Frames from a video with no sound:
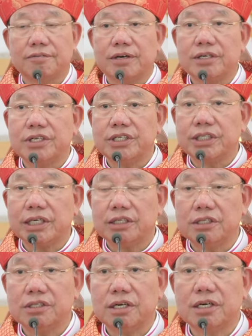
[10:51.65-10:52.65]
và người sẽ
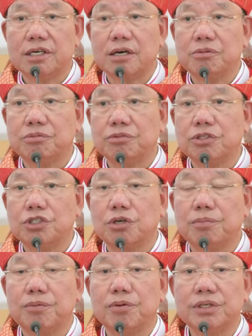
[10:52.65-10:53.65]
thưởng công
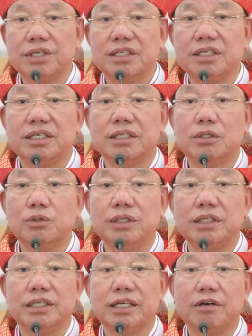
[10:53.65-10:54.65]
cho mỗi người
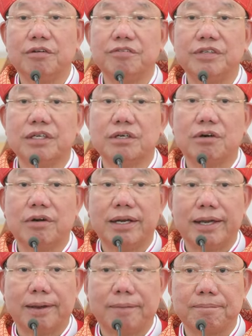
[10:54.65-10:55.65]
tùy theo việc họ
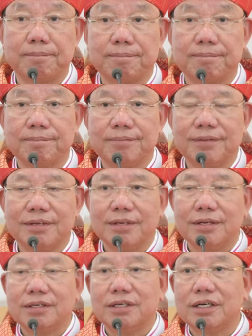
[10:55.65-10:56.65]
làm.
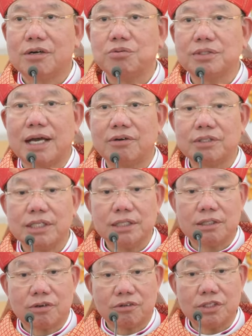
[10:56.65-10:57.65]
Người công giáo
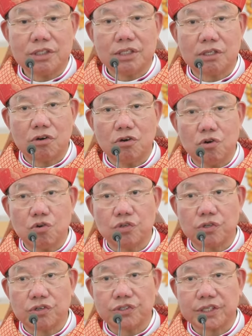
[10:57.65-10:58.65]
tin con người có hồn
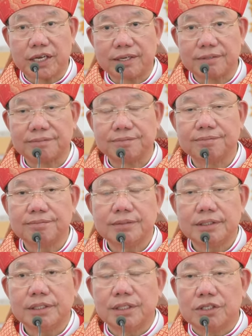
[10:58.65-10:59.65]
có xác.
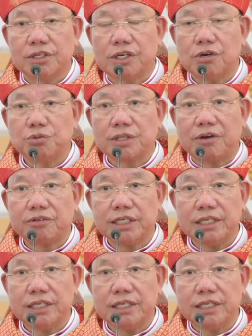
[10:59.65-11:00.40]
Người công giáo